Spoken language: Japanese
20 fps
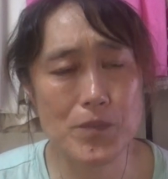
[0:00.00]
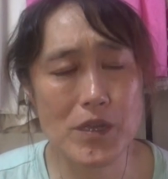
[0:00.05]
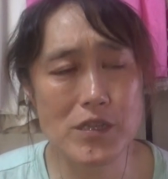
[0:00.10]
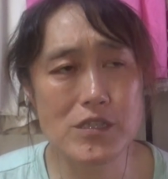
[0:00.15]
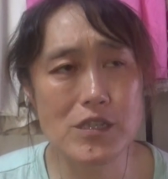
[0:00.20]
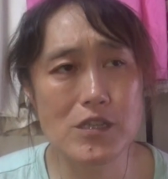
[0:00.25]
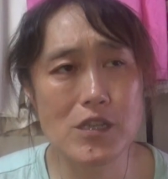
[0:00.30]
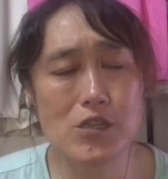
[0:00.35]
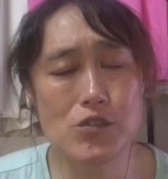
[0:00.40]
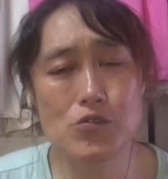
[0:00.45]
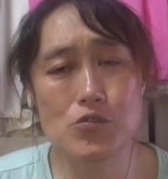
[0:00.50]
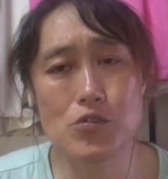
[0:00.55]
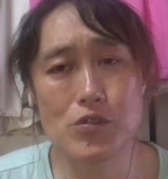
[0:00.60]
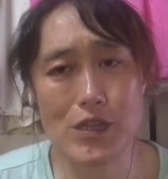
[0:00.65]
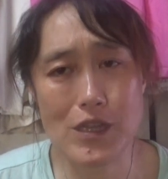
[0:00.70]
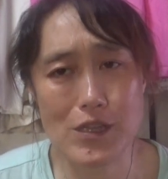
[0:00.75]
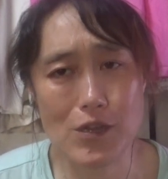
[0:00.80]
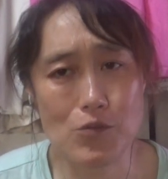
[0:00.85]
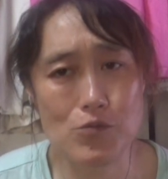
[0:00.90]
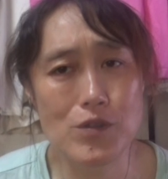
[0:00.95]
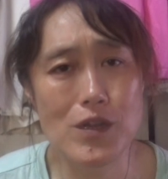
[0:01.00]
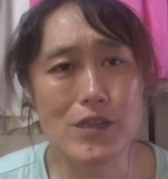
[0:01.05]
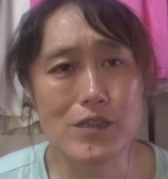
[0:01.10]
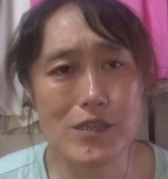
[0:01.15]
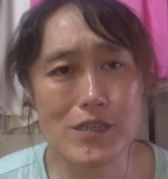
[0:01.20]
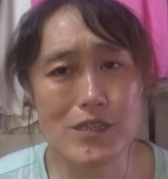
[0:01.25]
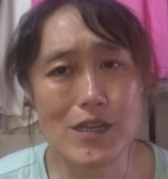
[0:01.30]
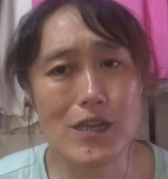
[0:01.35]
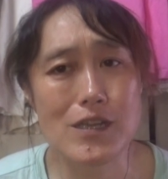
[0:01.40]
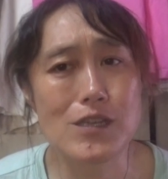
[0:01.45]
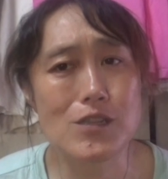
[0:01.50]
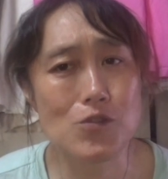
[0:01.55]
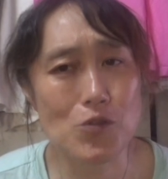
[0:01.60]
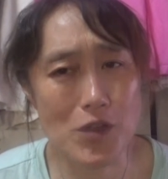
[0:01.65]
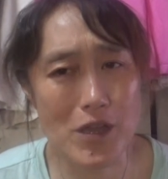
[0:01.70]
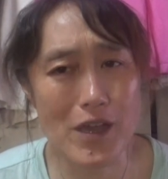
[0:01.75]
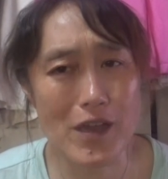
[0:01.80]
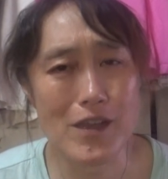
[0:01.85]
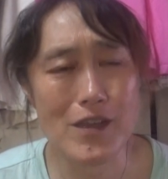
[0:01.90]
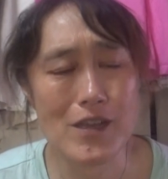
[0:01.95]
あっちゃん熱中症になったことあって、サーキット
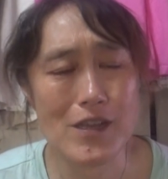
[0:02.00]
で。